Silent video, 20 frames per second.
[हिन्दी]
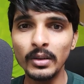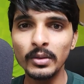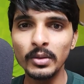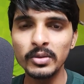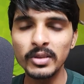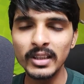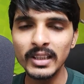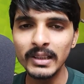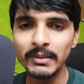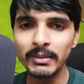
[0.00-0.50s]
तो
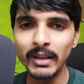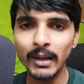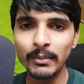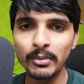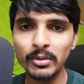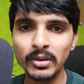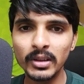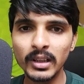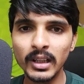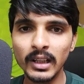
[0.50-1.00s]
चलिए मैं
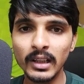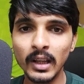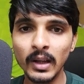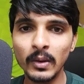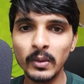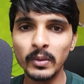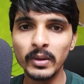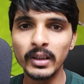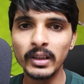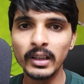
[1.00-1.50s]
आपको दिखाता
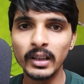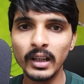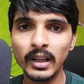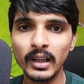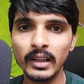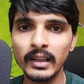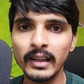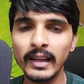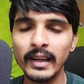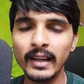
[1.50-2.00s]
हूँ कि
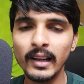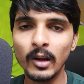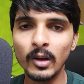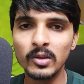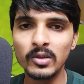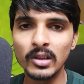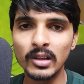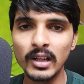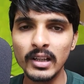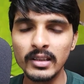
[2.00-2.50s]
ये
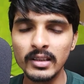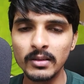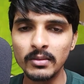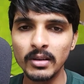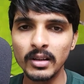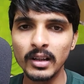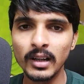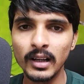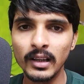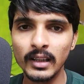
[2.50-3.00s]
लॉन्चर कैसे
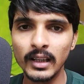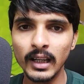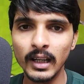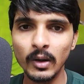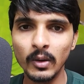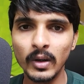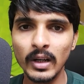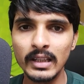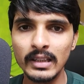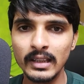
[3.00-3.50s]
वर्क करता है
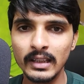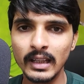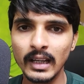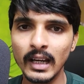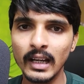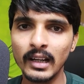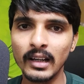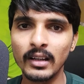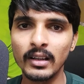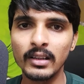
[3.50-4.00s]
और कैसे
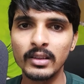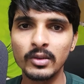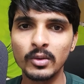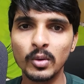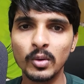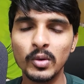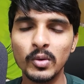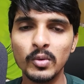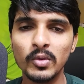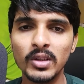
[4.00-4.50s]
क्या
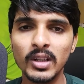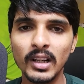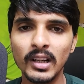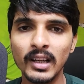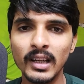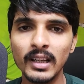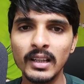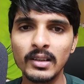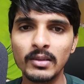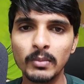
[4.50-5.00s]
इसको यूज
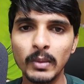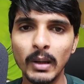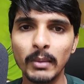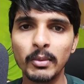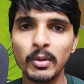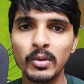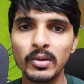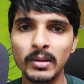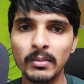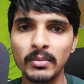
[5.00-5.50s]
करना है तो मैं
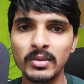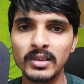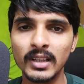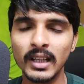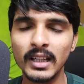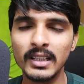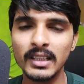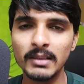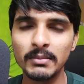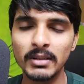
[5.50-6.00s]
आपको सब
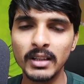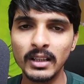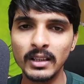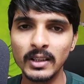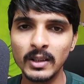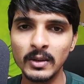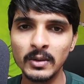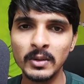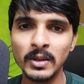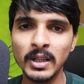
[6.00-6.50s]
सारी चीज़
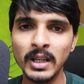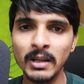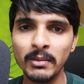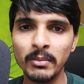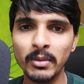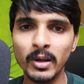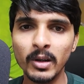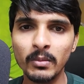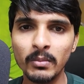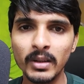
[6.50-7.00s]
बताता हूँ
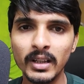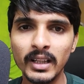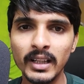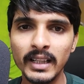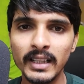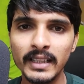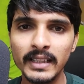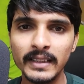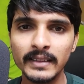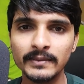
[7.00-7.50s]
वीडियो में बने
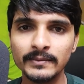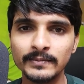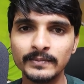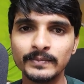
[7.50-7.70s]
रहिए